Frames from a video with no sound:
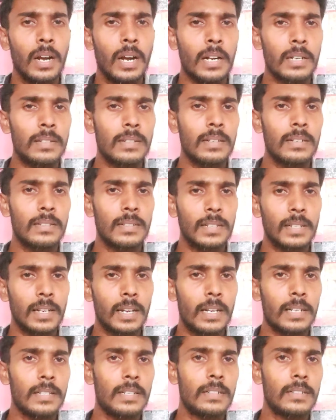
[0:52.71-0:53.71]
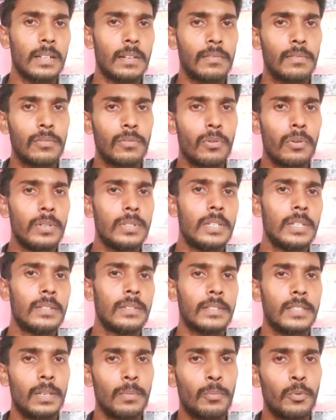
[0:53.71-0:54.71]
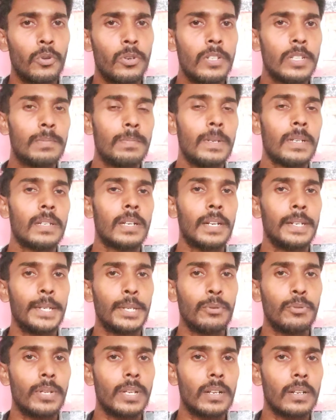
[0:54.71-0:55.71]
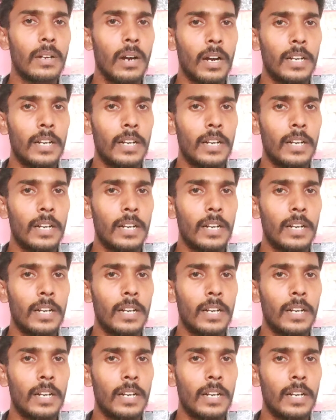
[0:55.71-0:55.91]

ஹண்ட்ரட்ஸ் அண்ட் ஹண்ட்ரட்ஸ் ஆஃப் சோல்ஜர்ஸ் இந்த மென் கண்ட்ரியுடைய